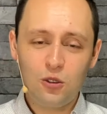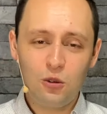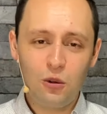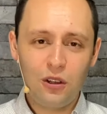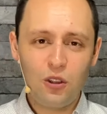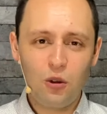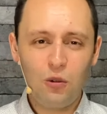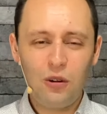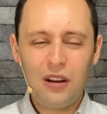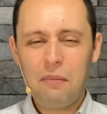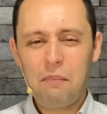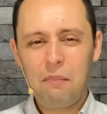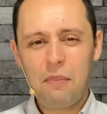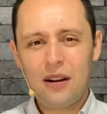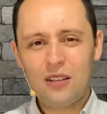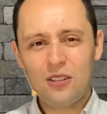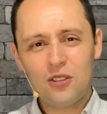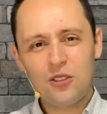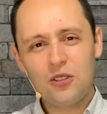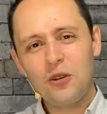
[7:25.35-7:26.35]
Cuando una
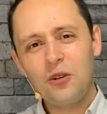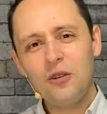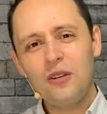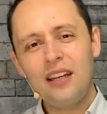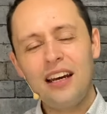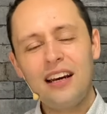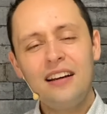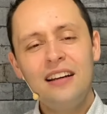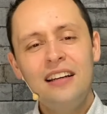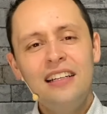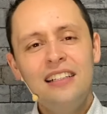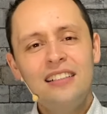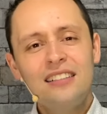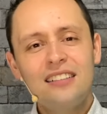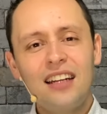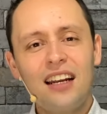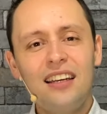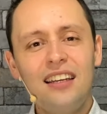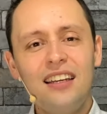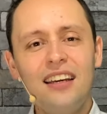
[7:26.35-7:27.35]
persona
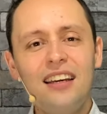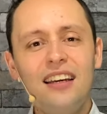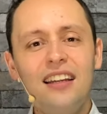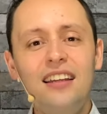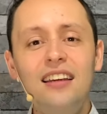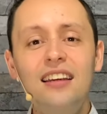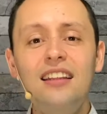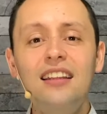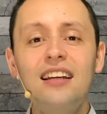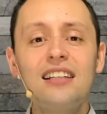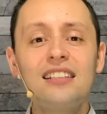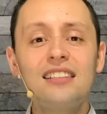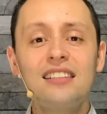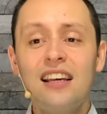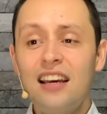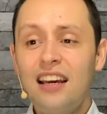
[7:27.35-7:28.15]
trae heridas,